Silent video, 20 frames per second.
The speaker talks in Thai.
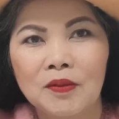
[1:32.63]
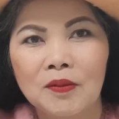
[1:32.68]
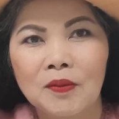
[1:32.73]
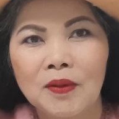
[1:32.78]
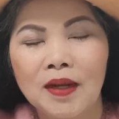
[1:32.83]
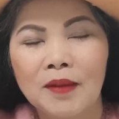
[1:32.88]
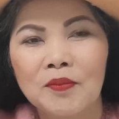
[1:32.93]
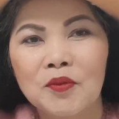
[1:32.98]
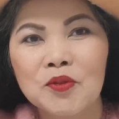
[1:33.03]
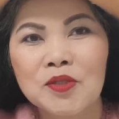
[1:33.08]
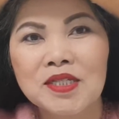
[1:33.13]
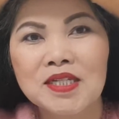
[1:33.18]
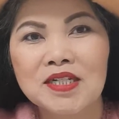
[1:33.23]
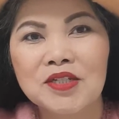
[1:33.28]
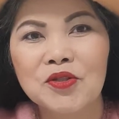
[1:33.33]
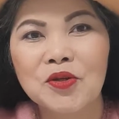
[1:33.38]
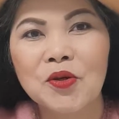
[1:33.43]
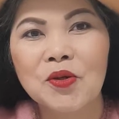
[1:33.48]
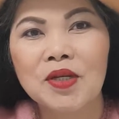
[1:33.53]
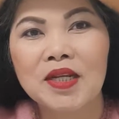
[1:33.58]
ความรู้สึก
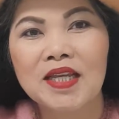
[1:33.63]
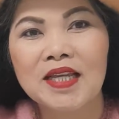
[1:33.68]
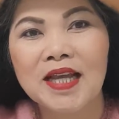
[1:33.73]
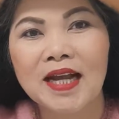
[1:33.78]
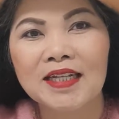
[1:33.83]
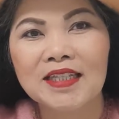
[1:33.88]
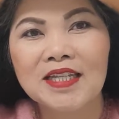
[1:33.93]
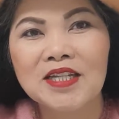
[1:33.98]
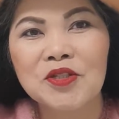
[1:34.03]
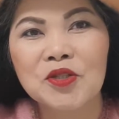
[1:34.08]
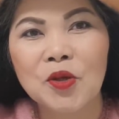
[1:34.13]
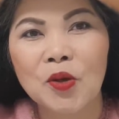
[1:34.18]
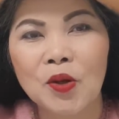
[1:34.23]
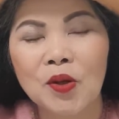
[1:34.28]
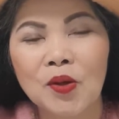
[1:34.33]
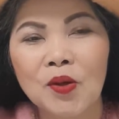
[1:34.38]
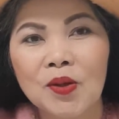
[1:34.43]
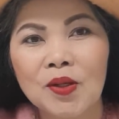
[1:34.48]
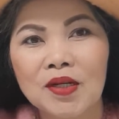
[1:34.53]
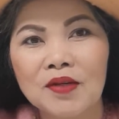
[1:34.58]
โชคดีอย่างที่สอง
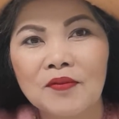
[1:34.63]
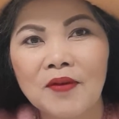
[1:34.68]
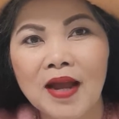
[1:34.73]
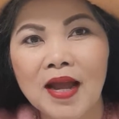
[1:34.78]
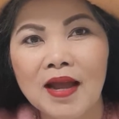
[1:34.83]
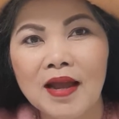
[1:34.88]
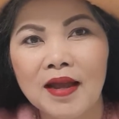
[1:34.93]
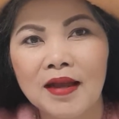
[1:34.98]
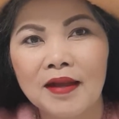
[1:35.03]
ก็คือว่า